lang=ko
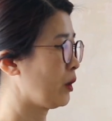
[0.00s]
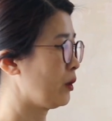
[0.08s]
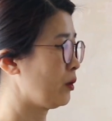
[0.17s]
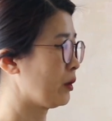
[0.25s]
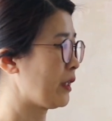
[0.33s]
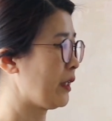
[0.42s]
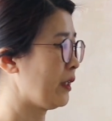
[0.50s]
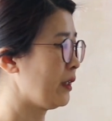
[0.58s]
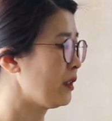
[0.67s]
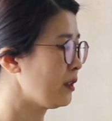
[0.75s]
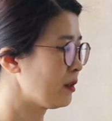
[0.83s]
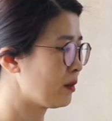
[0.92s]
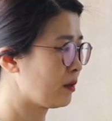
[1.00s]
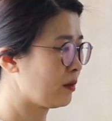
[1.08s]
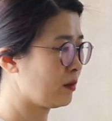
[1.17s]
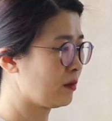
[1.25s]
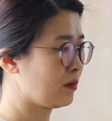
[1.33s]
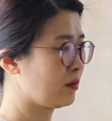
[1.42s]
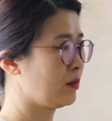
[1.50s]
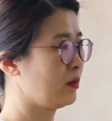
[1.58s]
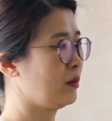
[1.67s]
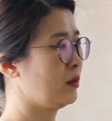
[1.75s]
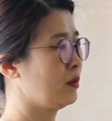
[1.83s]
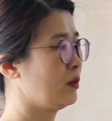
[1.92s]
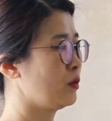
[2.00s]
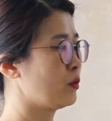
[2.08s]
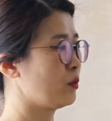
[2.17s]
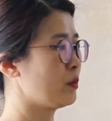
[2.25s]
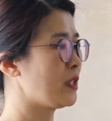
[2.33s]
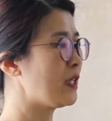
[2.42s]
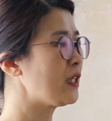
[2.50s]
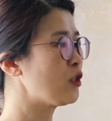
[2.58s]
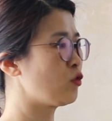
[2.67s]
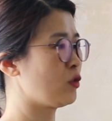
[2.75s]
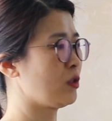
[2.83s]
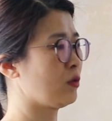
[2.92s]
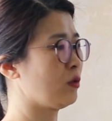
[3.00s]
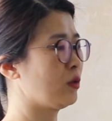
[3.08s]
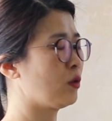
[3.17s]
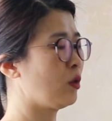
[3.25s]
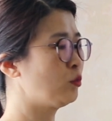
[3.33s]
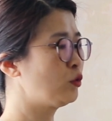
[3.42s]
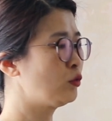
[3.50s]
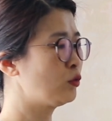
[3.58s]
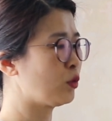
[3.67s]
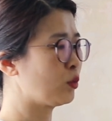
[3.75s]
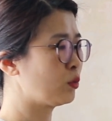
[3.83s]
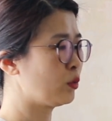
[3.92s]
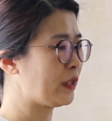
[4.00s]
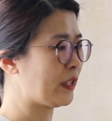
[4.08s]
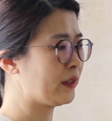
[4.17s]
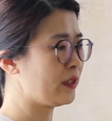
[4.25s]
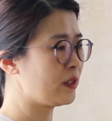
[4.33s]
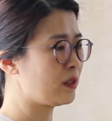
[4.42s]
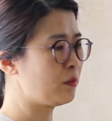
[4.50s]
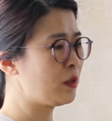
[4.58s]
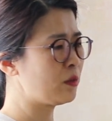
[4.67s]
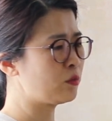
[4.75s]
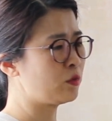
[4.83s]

이렇게 좀 잘라주실 거예요. 너무 정돈이 안 돼 있으면